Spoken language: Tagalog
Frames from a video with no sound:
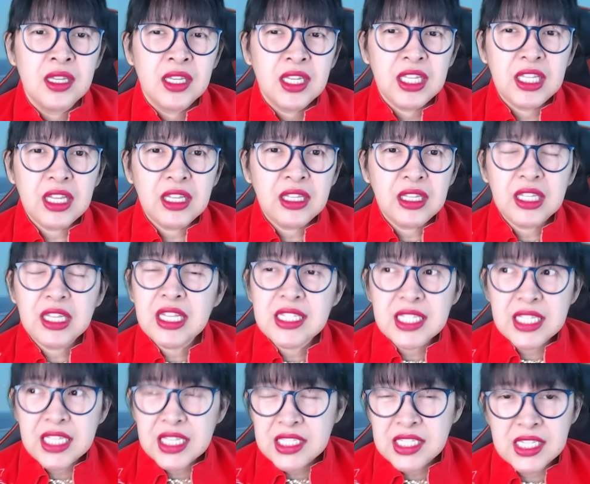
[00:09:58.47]
ilan, ilan
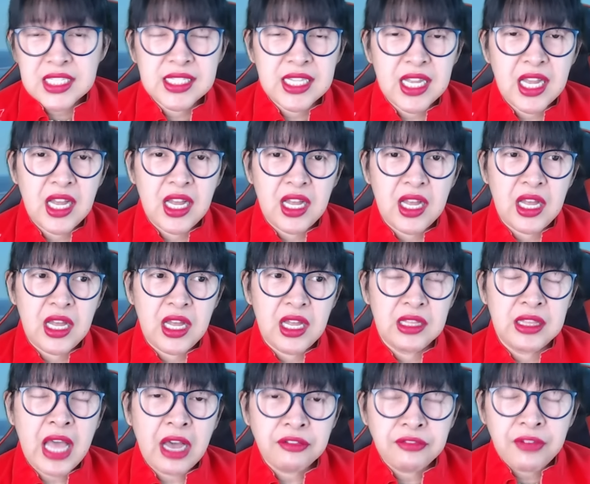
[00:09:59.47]
sila dyan sa
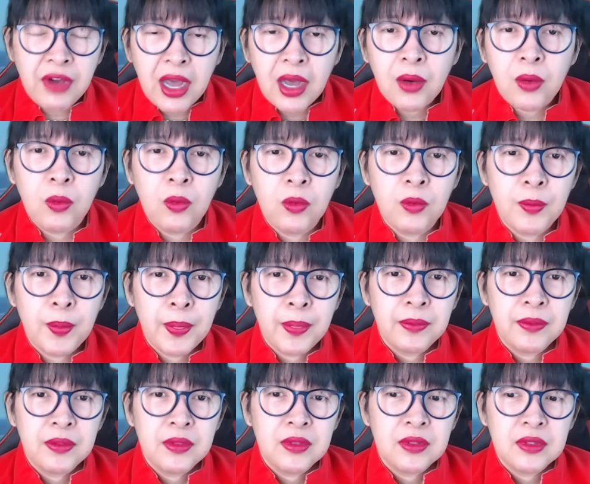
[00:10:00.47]
Davao.
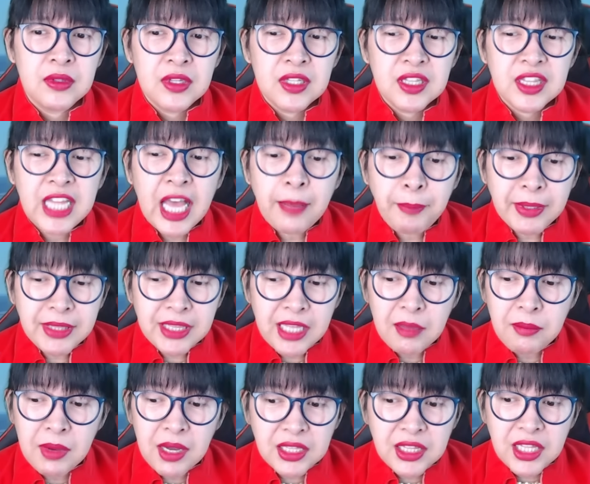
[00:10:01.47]
Dapat
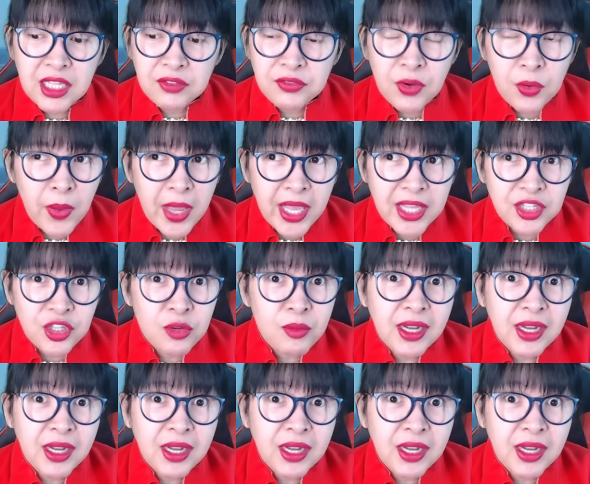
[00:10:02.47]
ang mga Davaoenyo